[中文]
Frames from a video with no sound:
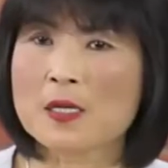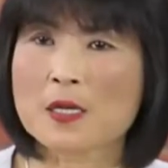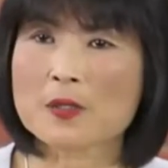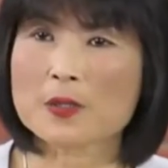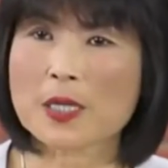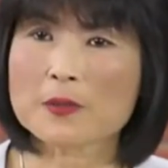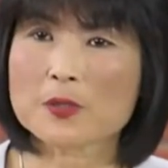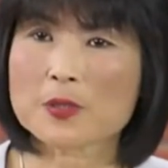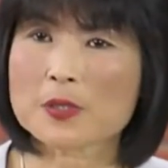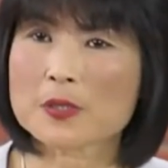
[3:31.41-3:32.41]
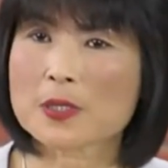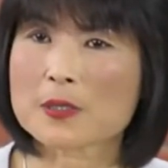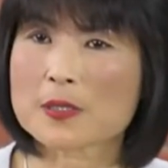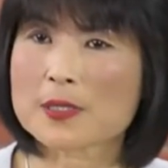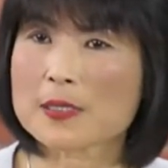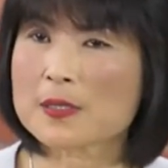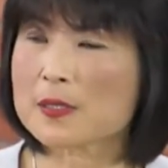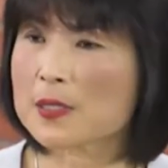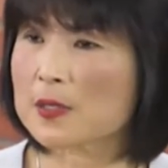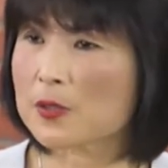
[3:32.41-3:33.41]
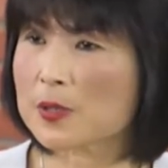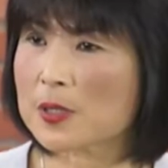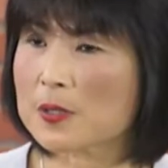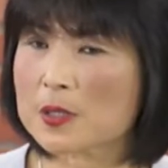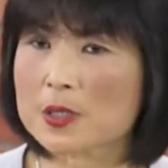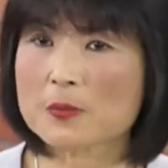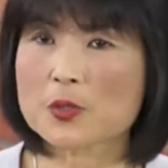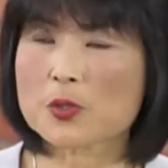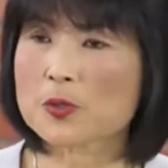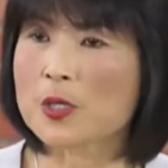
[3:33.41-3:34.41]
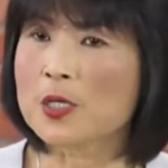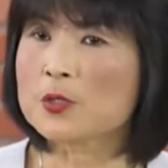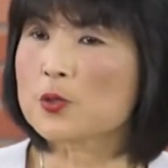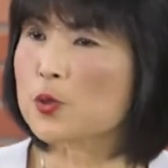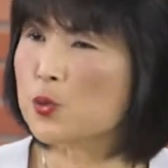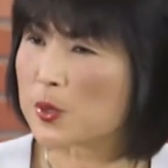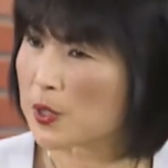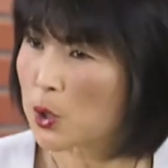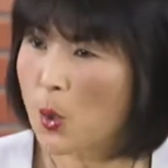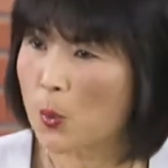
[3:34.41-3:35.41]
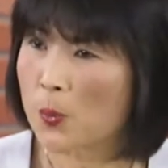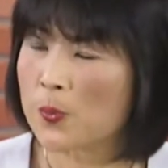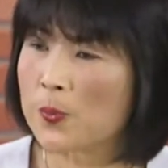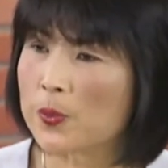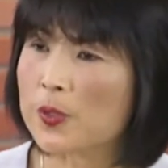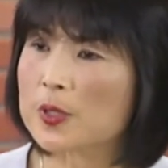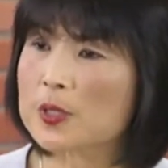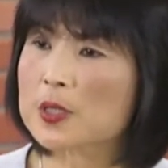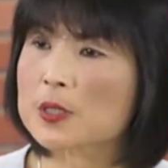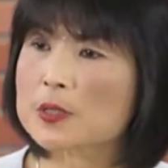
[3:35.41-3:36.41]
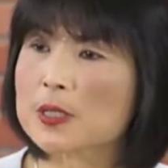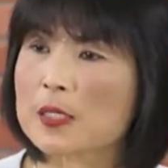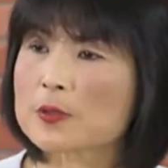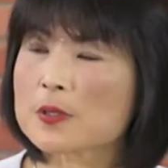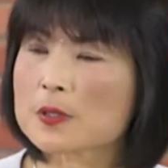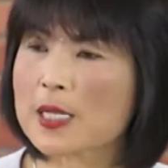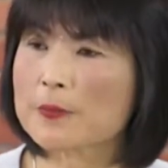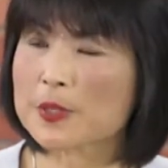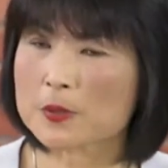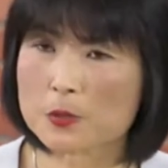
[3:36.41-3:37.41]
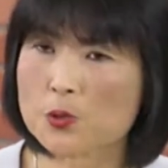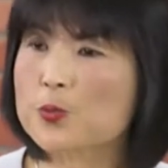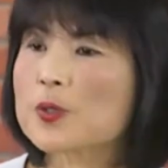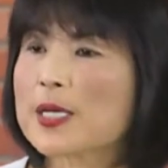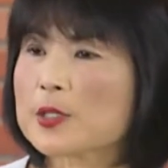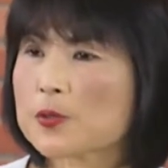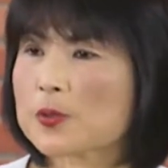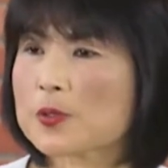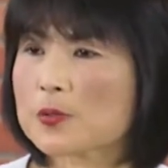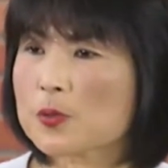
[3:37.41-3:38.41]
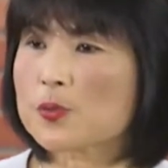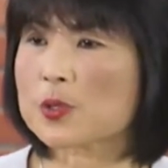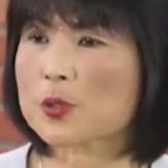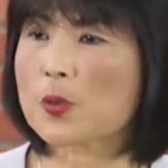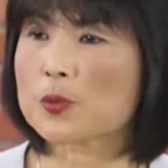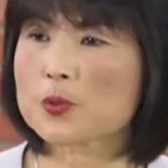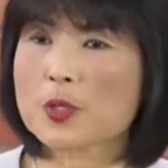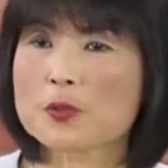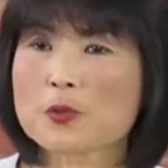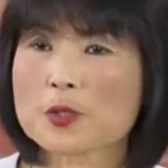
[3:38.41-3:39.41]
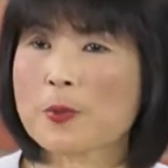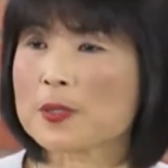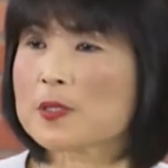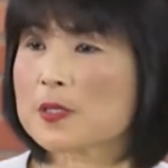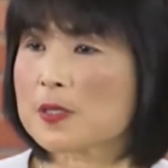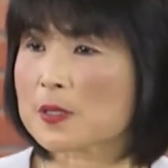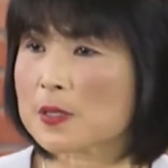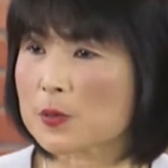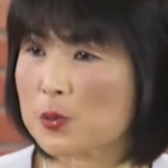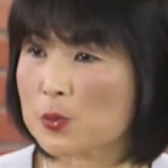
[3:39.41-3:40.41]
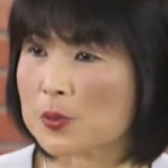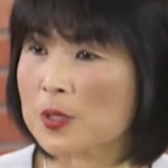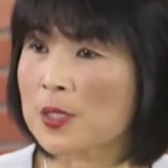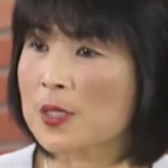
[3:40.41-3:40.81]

然后他有时等到三四天，有些人根本就就肚子痛。因为那个肠那个大便出不来，就肚子痛，所以很多人跑到急诊室去，